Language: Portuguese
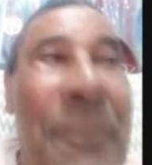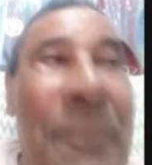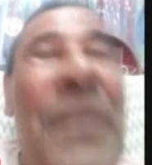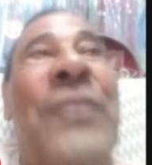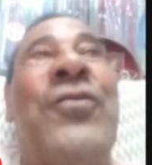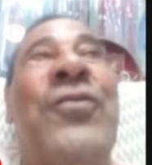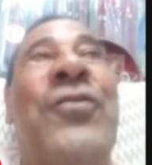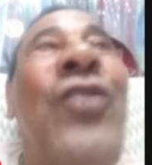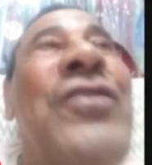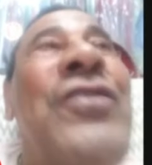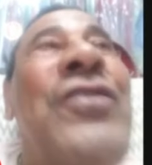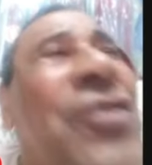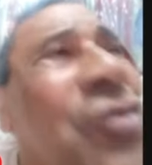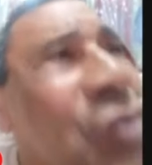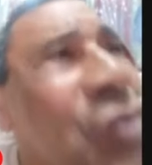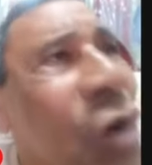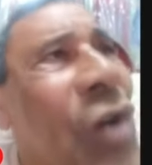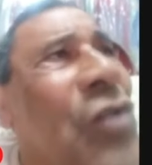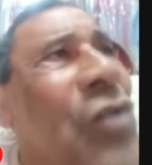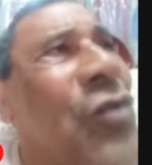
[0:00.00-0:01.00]
Já pensou?
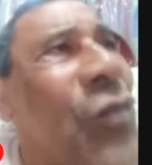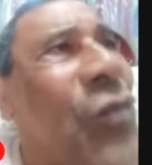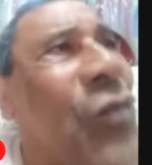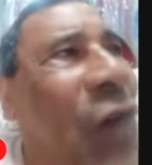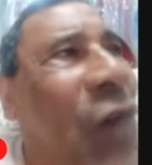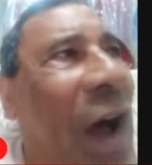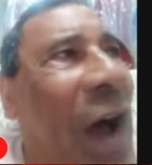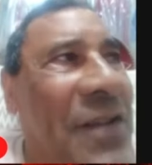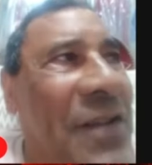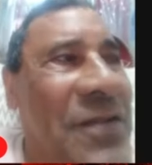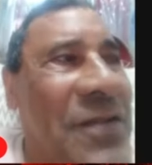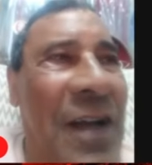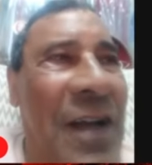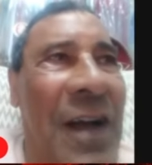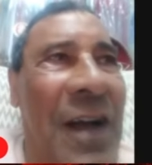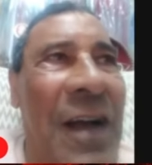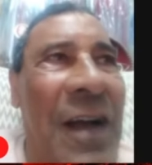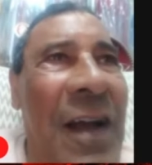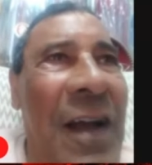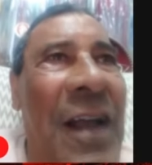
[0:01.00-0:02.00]
18
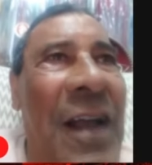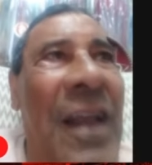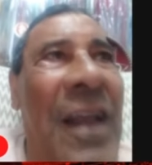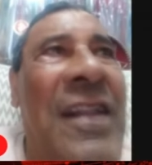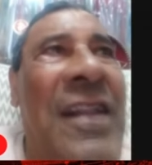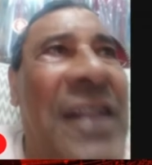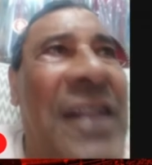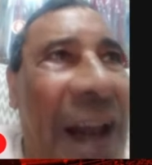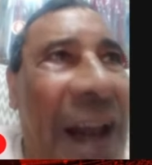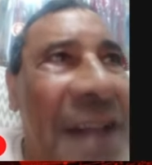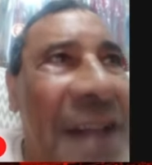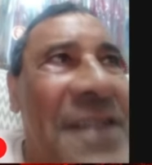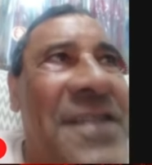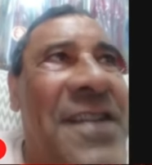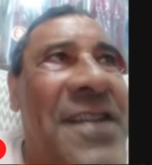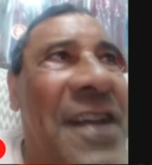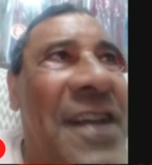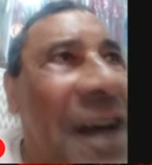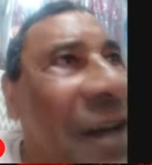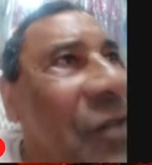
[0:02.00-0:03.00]
faixas. Em
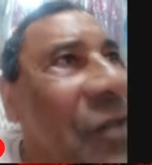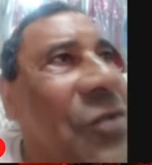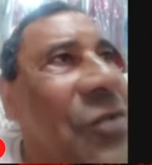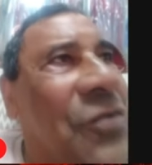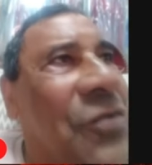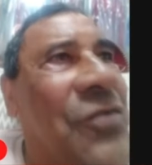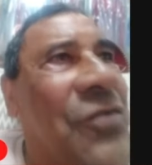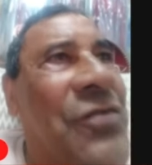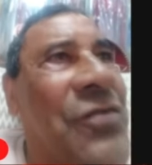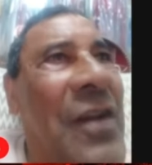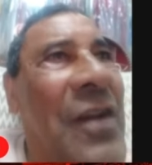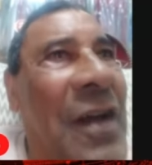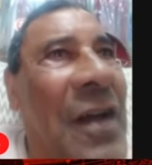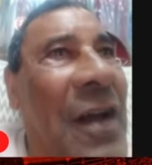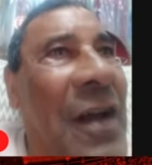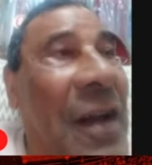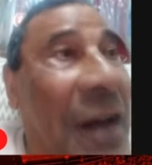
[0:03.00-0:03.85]
13 anos,